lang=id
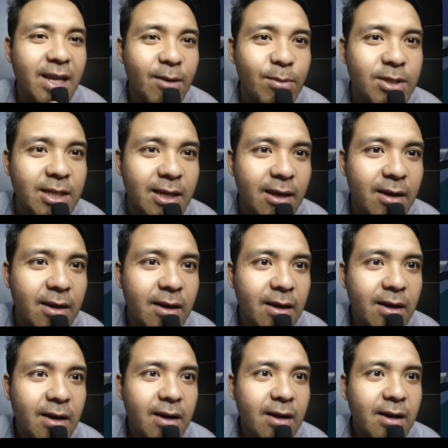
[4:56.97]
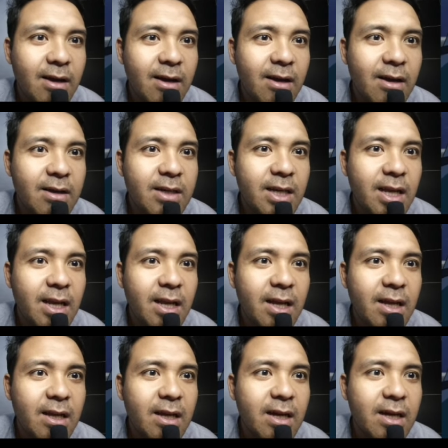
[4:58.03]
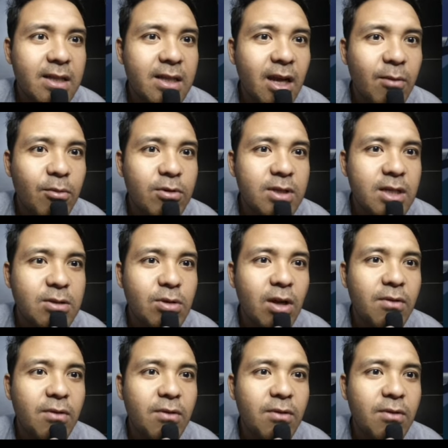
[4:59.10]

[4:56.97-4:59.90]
nih apa sih? Dealing eh, uh, 30 chance to